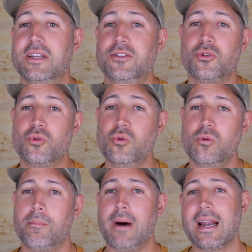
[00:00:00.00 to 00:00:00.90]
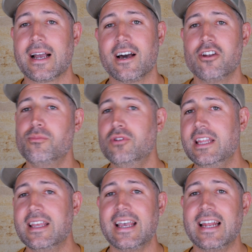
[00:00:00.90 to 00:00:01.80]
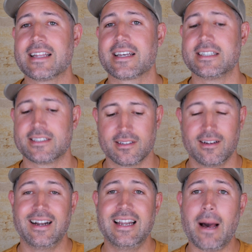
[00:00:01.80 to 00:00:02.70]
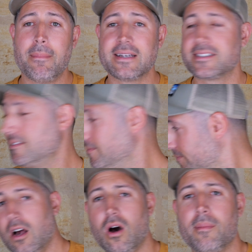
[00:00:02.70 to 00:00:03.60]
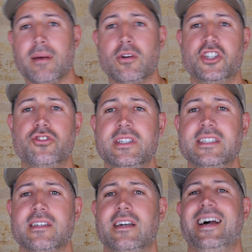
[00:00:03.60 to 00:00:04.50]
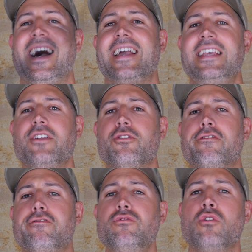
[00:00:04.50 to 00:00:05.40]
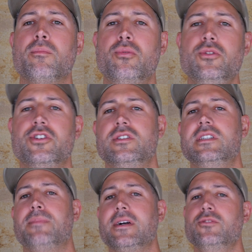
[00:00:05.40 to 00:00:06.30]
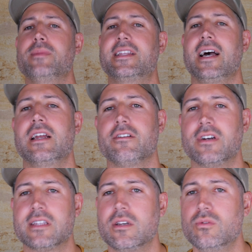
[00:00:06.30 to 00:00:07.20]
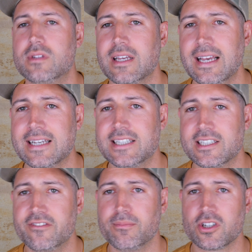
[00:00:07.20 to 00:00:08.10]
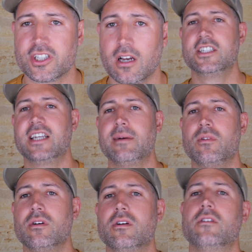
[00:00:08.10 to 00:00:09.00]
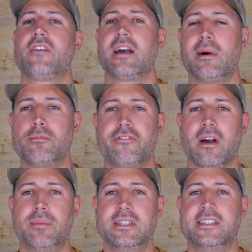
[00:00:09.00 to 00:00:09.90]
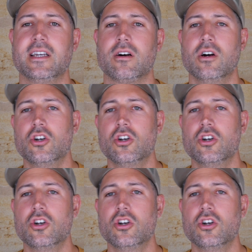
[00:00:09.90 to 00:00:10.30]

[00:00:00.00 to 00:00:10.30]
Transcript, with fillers: ben, du coup par la canne moulinet et la tresse, la base. Alors après moi j'utilise Rien de fou non plus, j'utilise pas du matériel en fait qui coûte excessivement cher. J'aime euh, vraiment me faire plaisir